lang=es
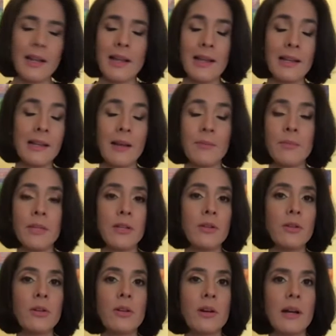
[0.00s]
el
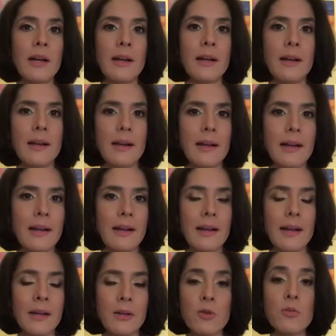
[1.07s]
camino
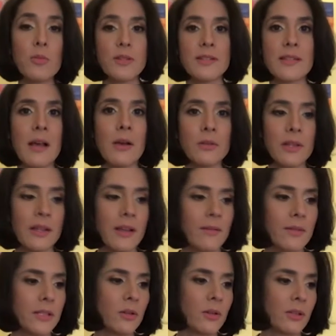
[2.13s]
a, Cooper Sound Cooperstown de
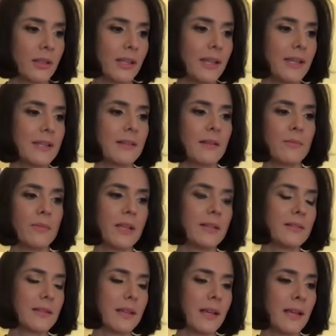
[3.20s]
David Ortiz, también
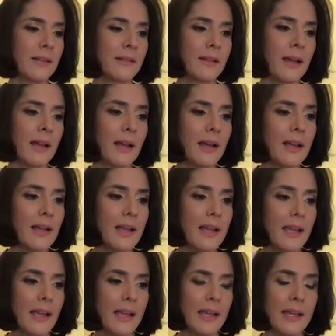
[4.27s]
se está
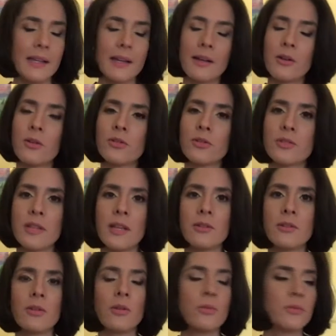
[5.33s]
eh,
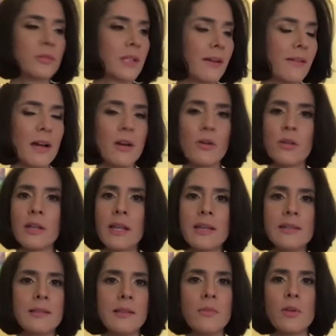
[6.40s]
reconociendo un trabajo de que
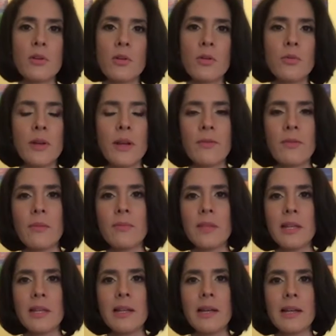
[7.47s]
hicimos con una
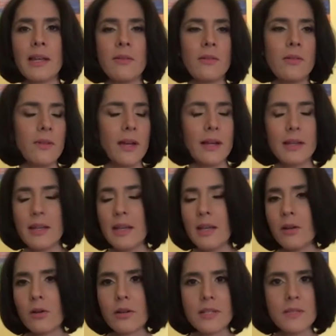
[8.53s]
familia que vive aquí en
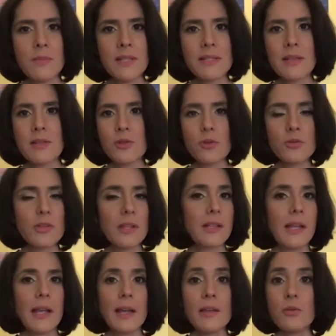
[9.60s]
Lawrence, Massachusetts,
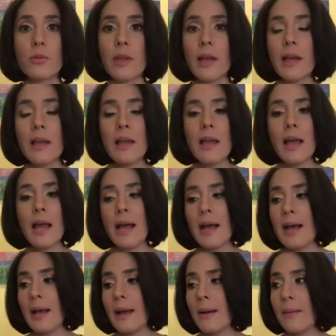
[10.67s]
que ayuda
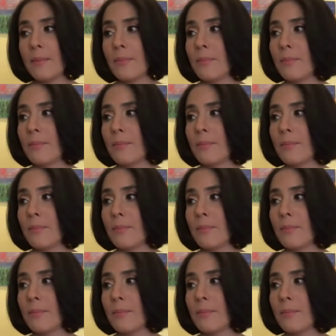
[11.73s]
a